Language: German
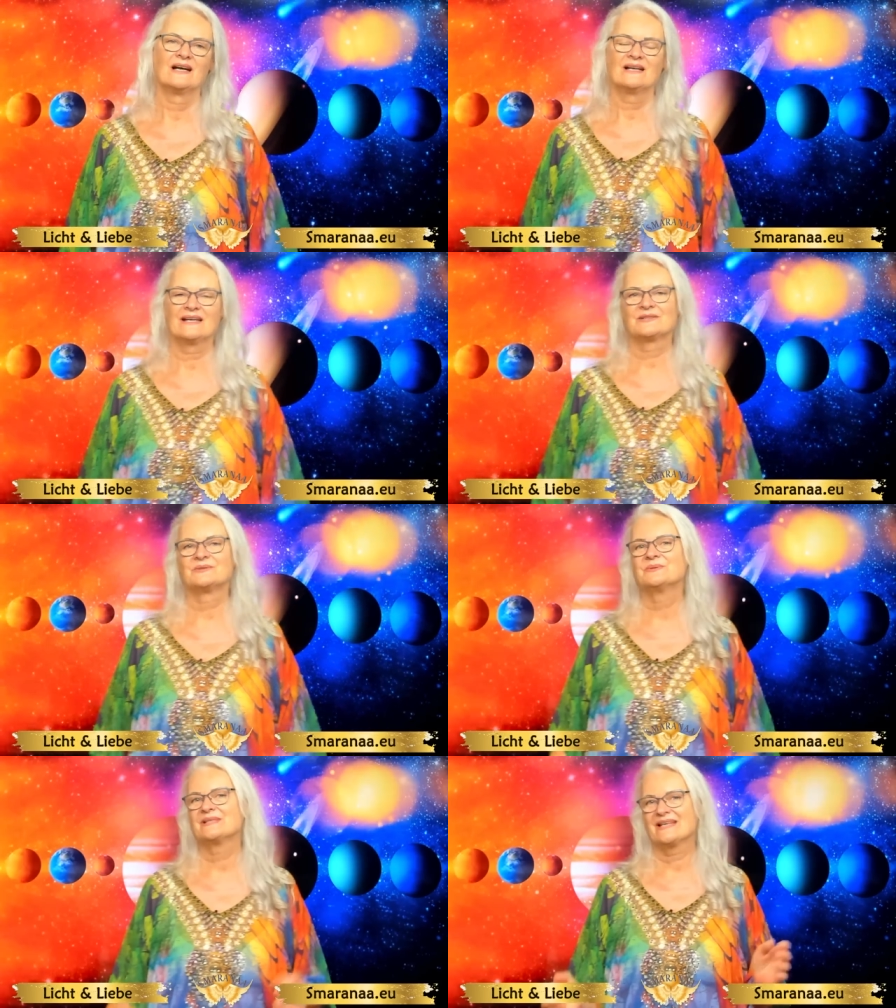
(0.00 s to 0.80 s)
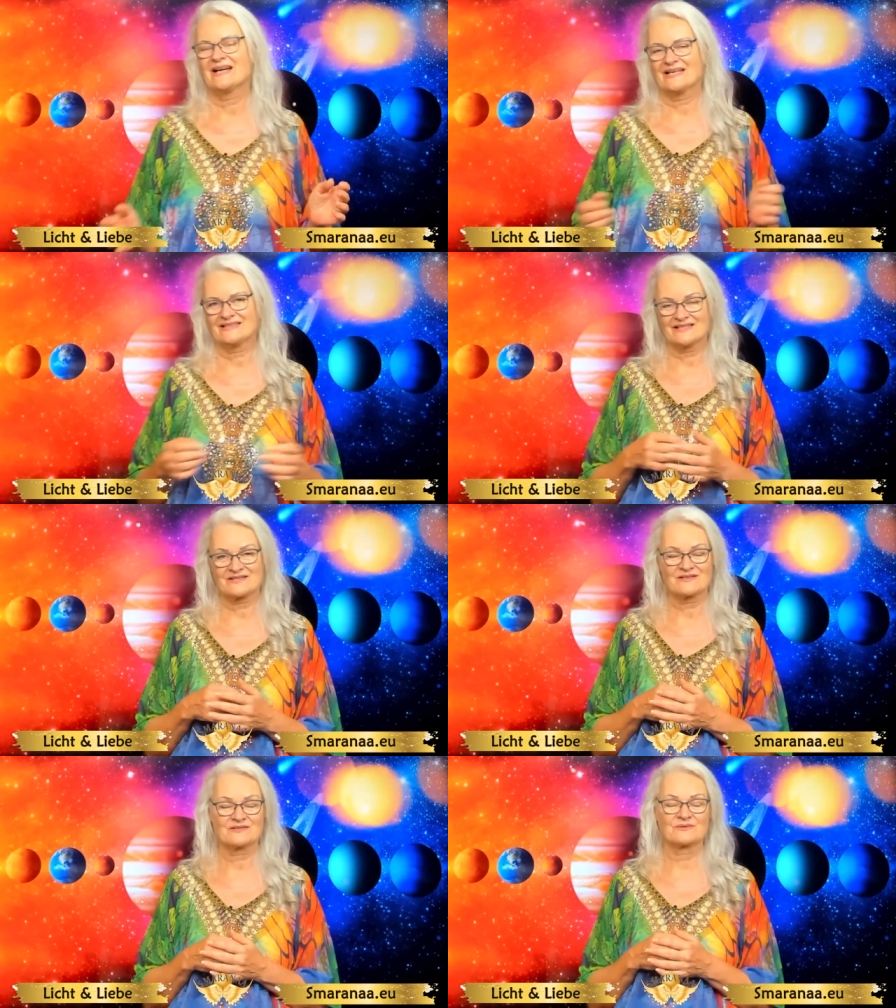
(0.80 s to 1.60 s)
Leroni hat
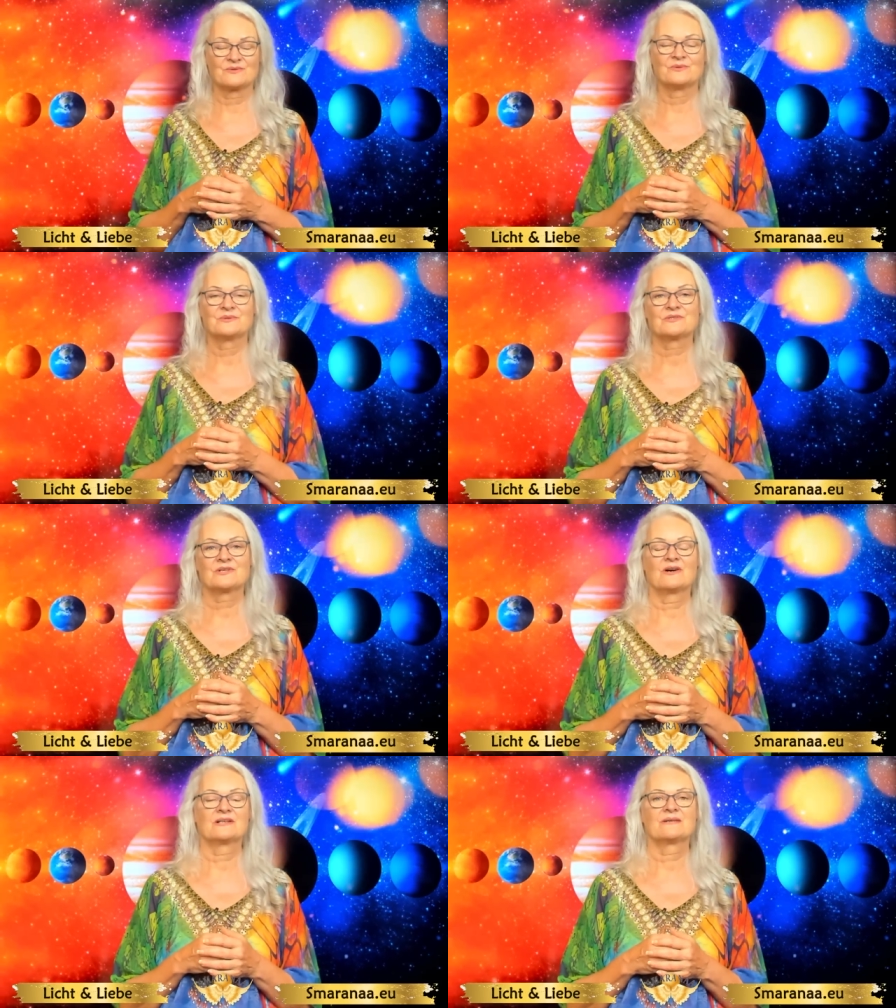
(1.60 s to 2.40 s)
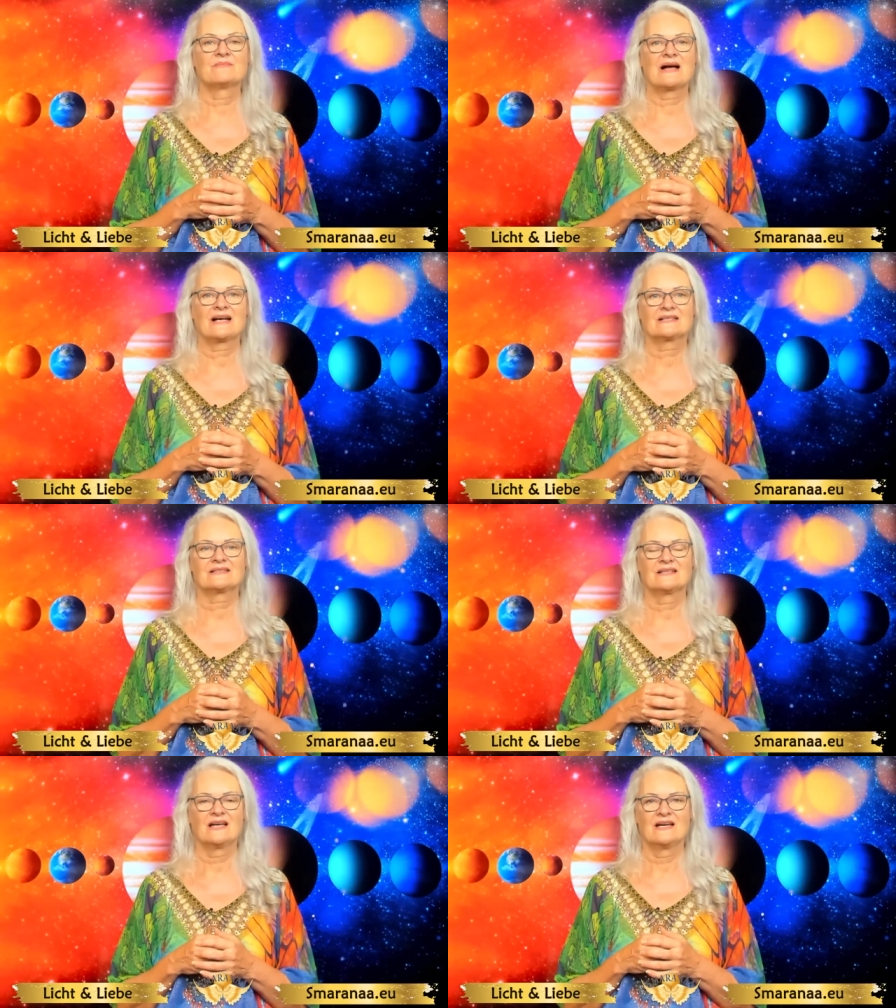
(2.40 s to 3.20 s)
das so toll
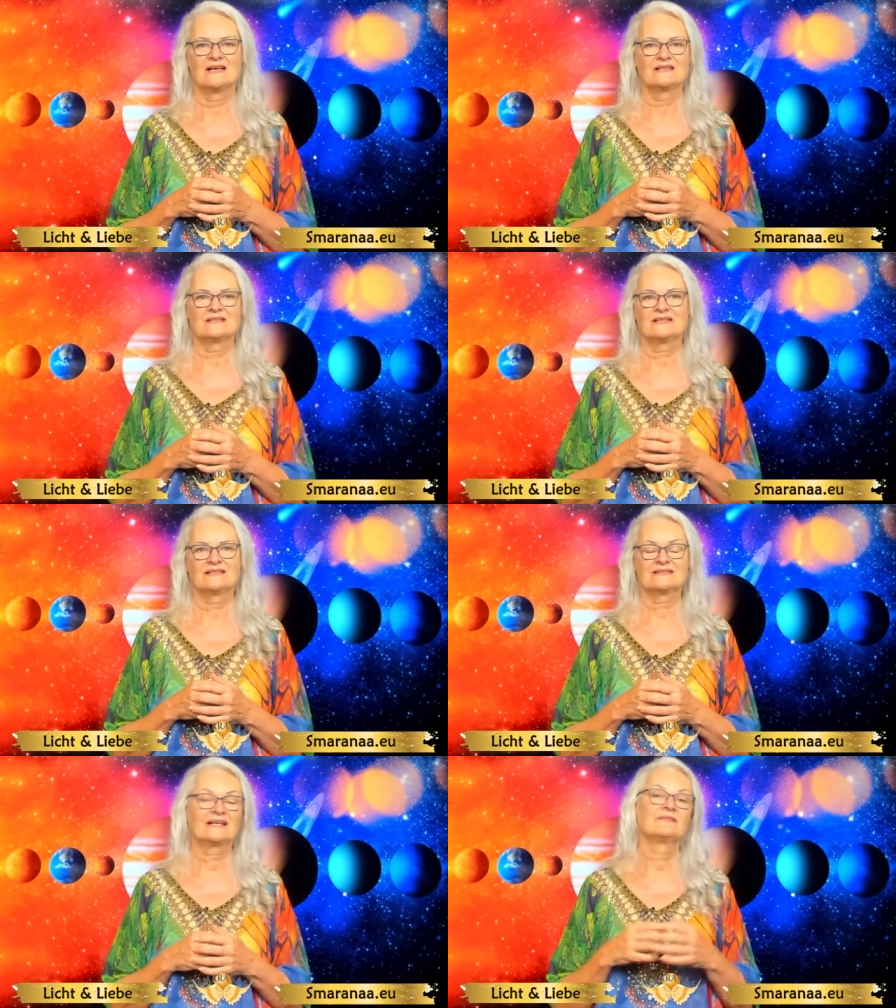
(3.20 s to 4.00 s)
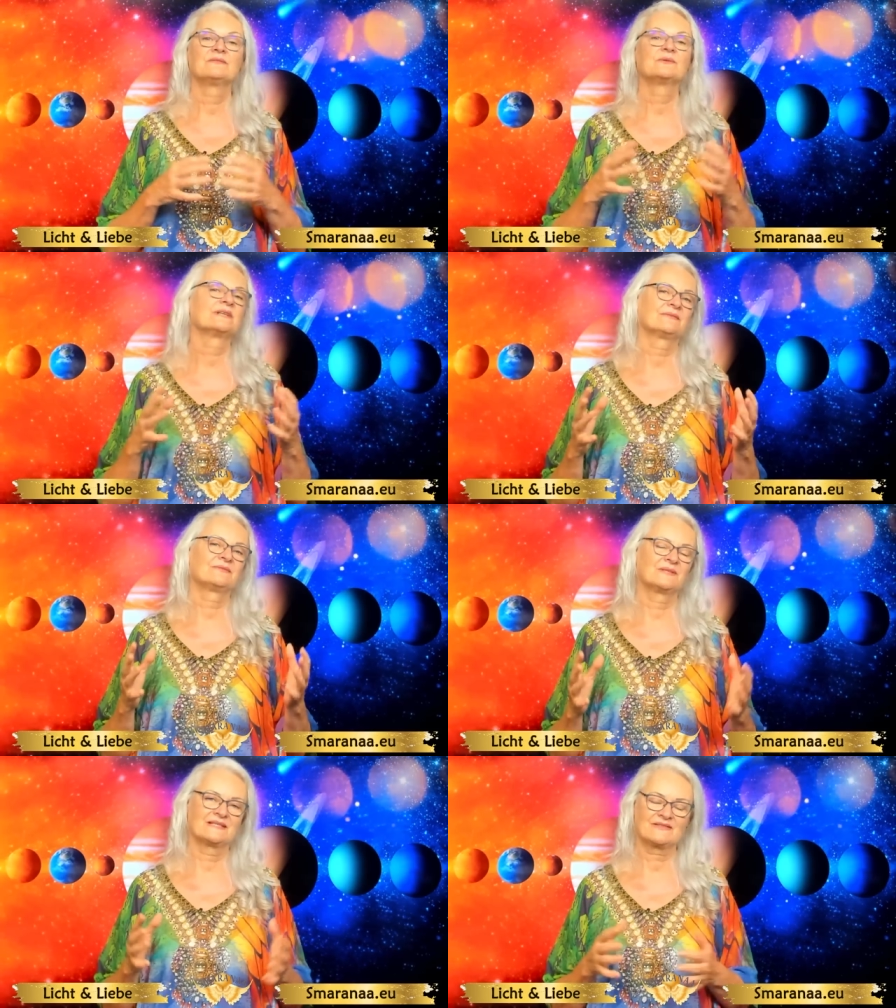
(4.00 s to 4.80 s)
gemacht. Sie ist ein
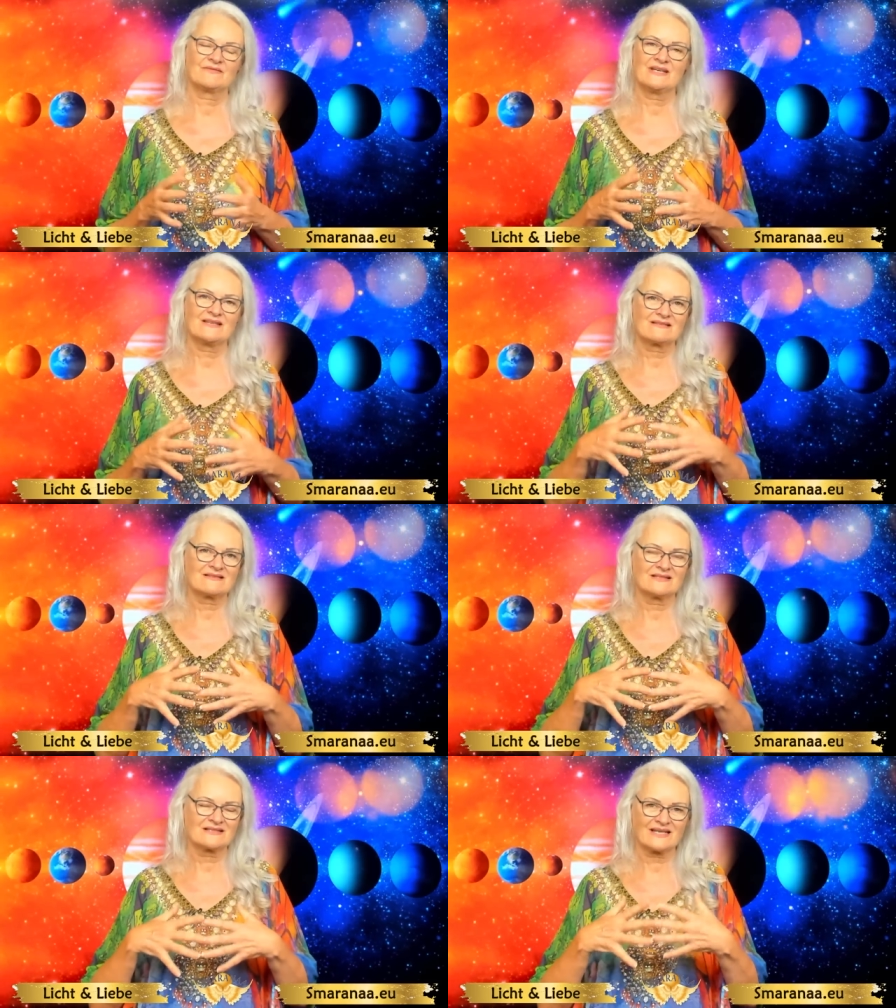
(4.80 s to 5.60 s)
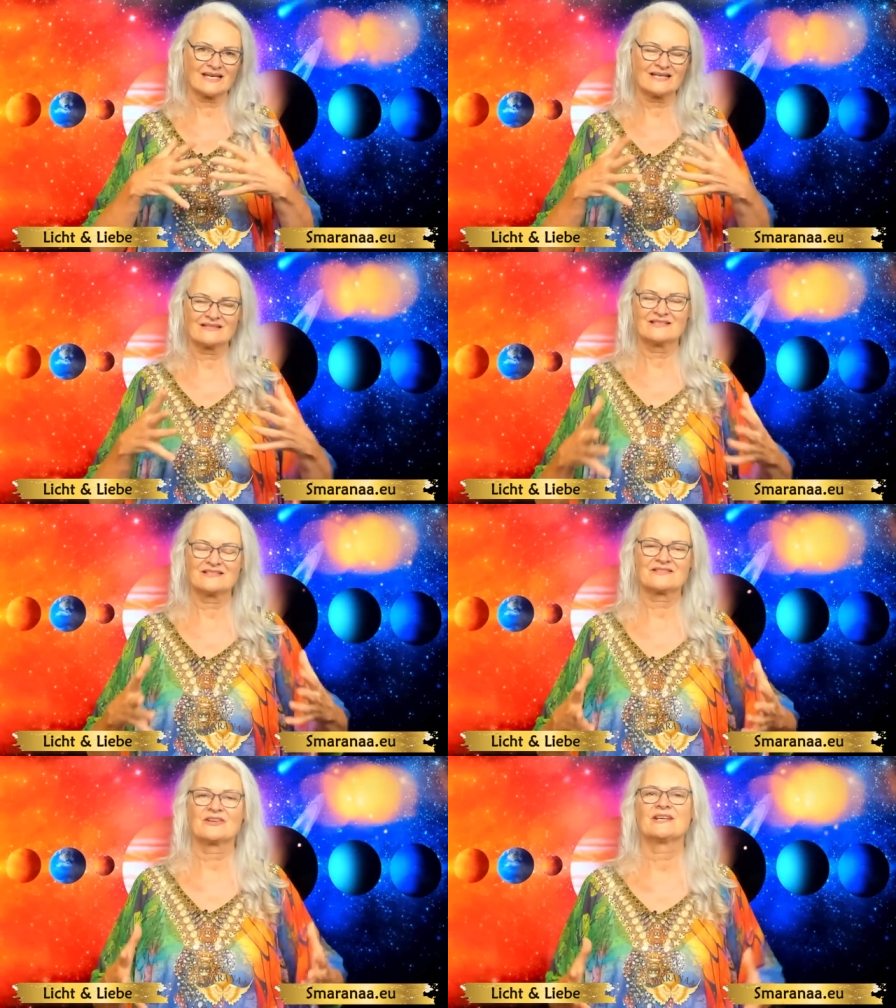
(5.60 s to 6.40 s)
wundervolles Wesen. Sie trägt
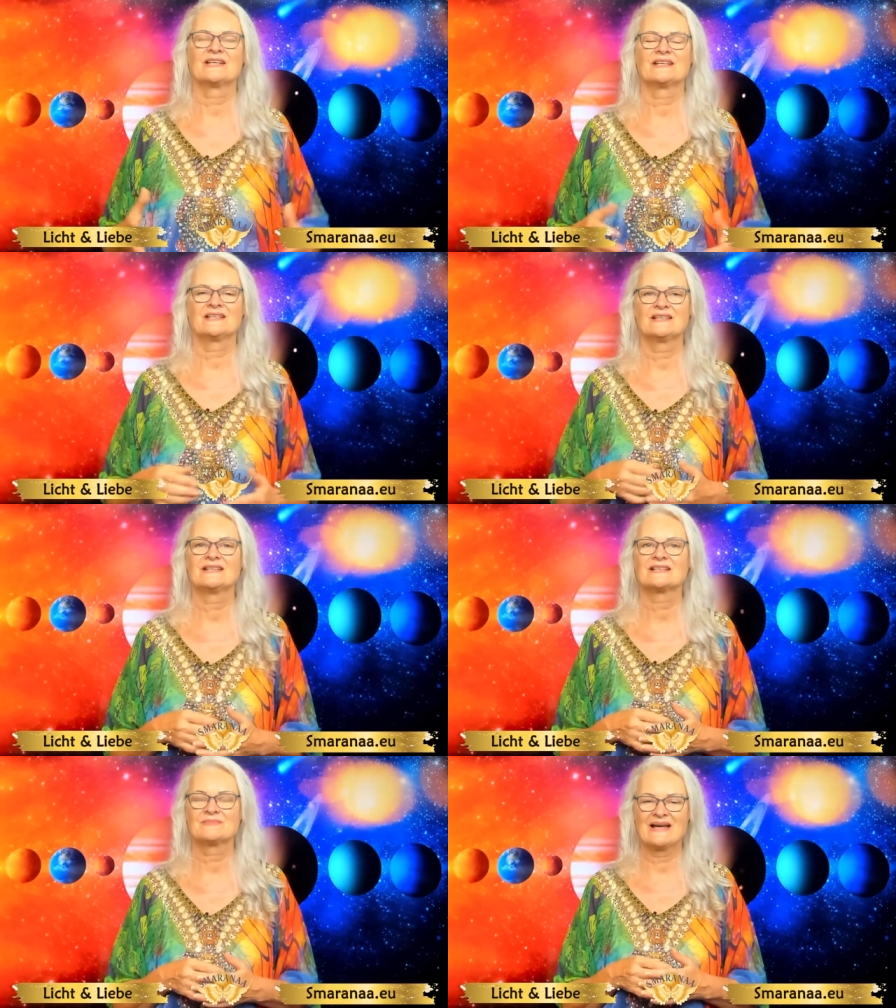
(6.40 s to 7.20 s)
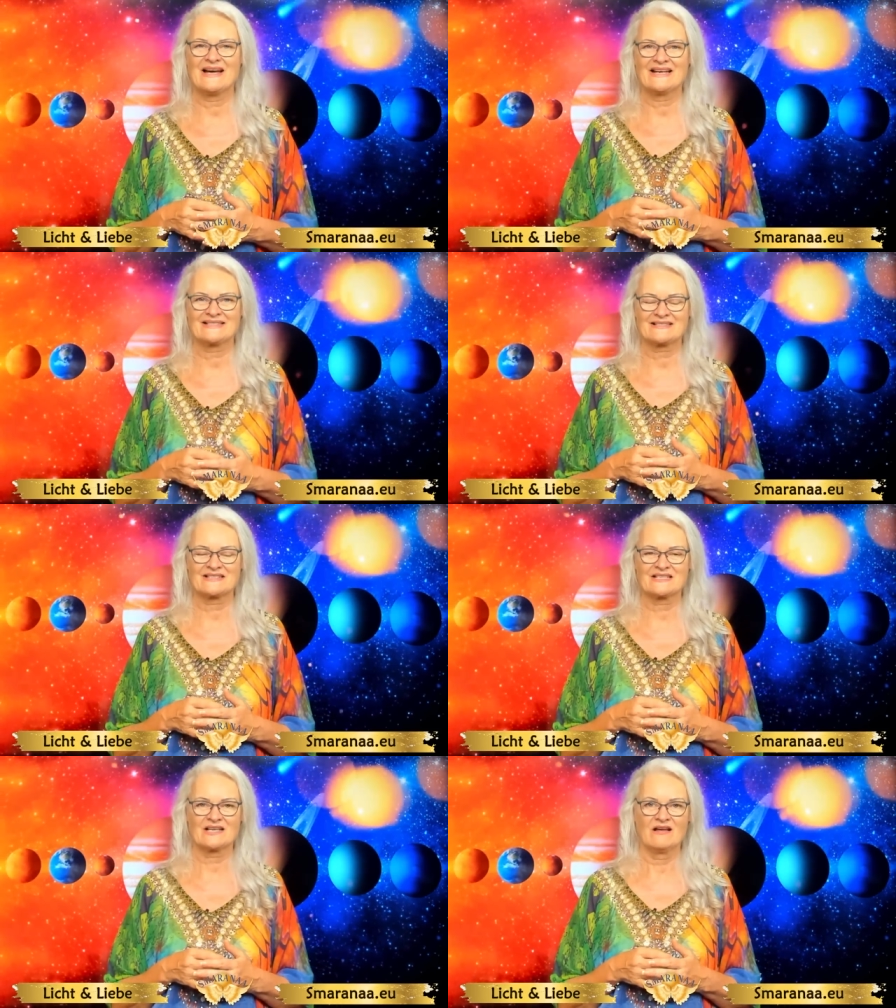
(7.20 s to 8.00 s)
die Sonne in ihrem
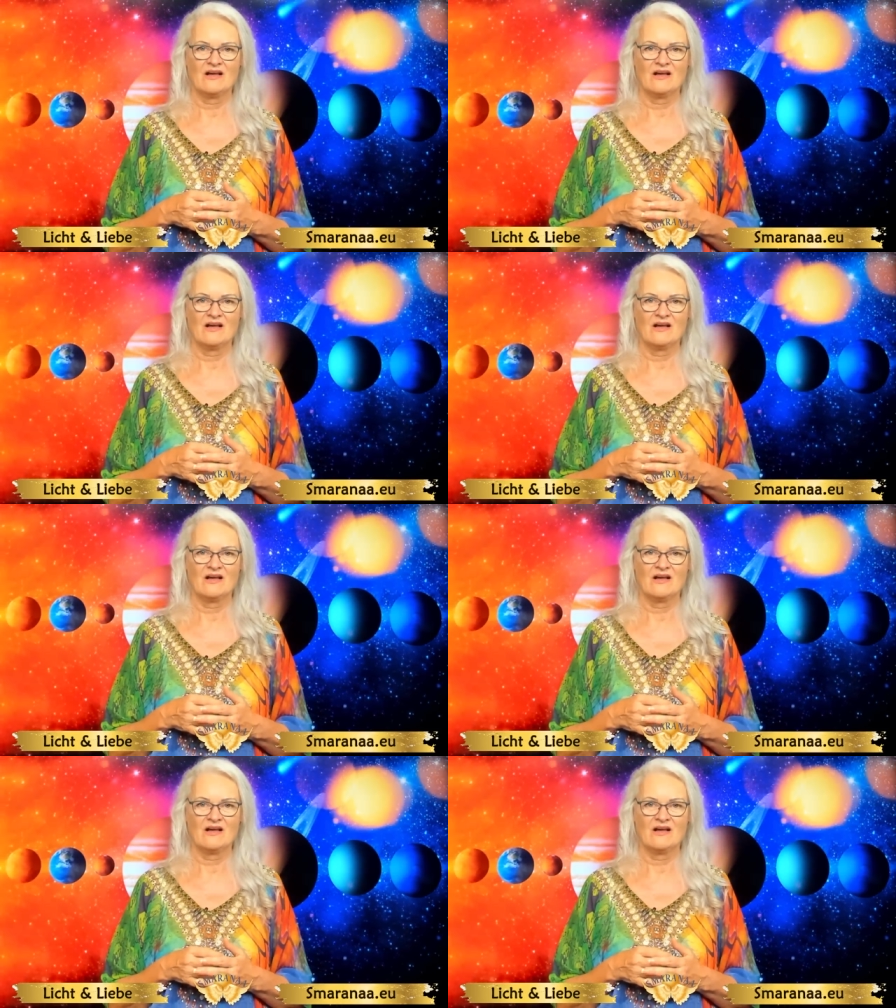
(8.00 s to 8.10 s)
Herzen.